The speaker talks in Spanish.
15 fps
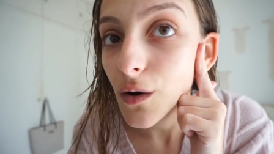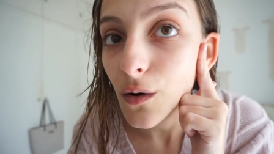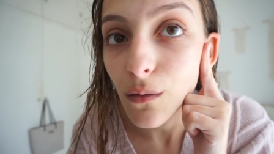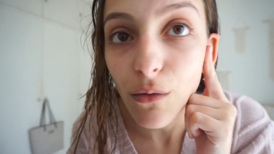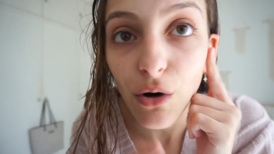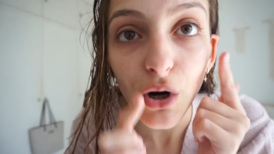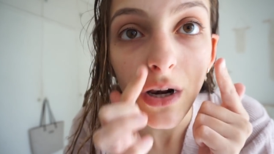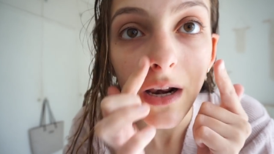
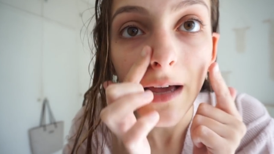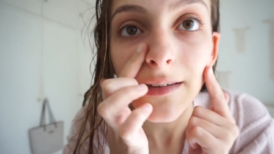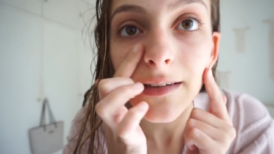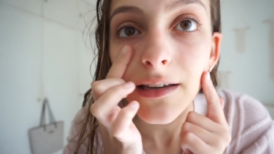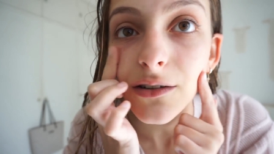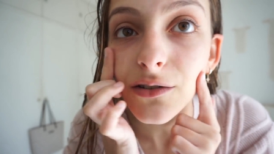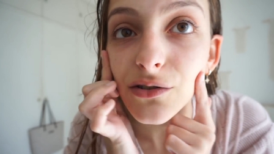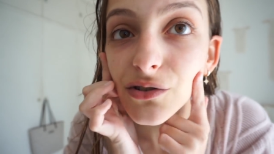cómo la
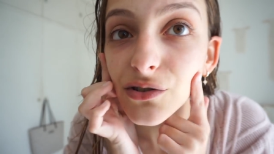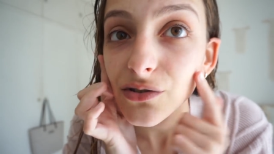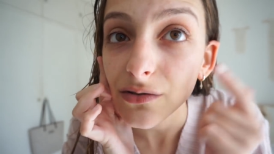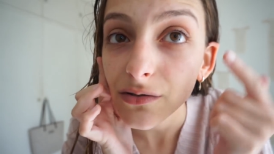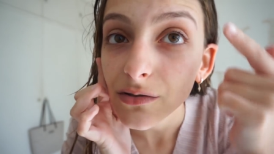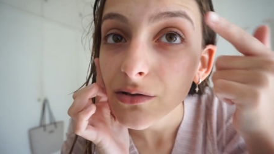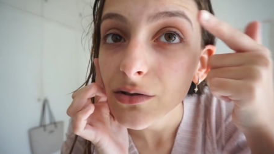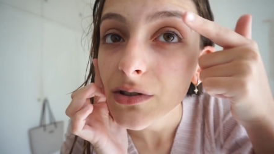tengo
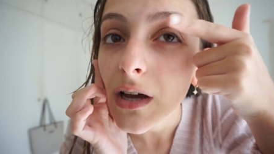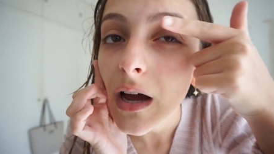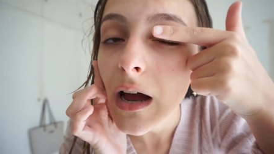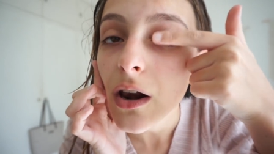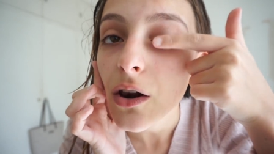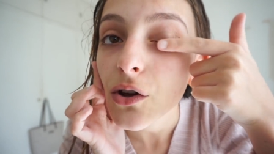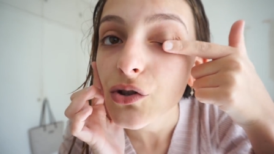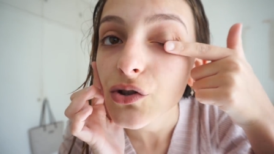o
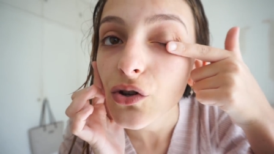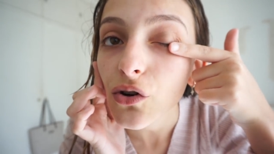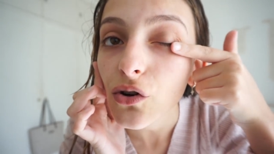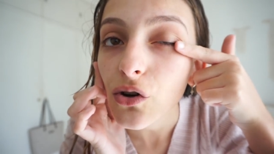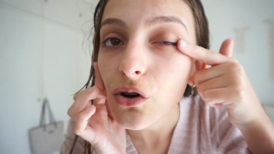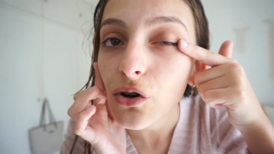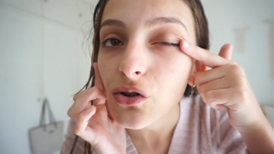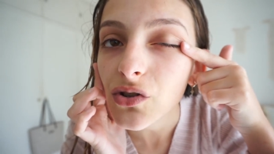sea, los
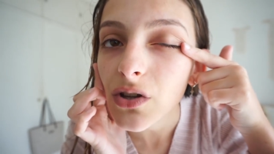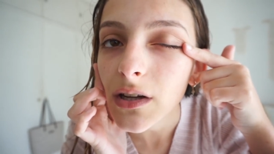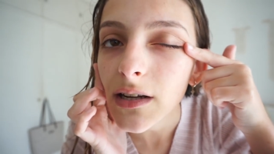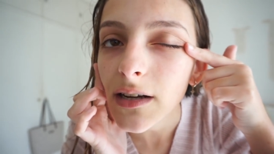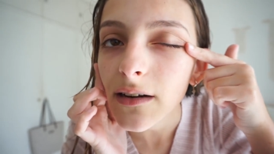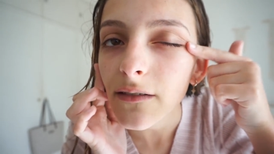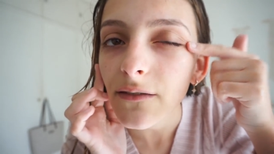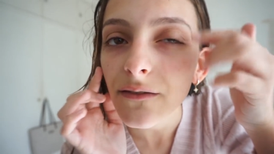ojos los
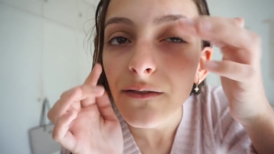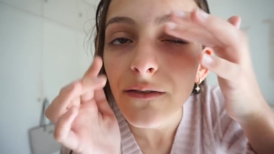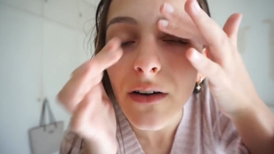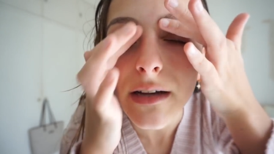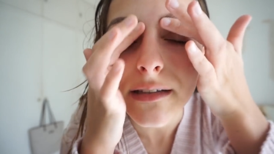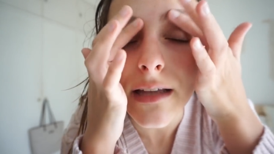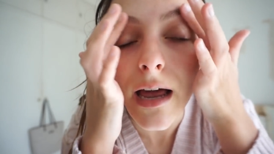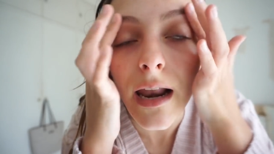tenía
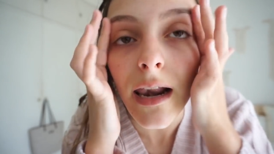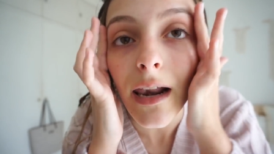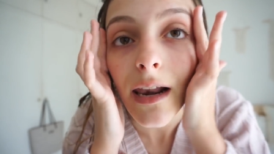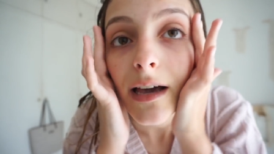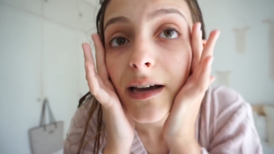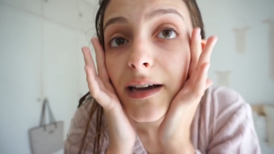fatal.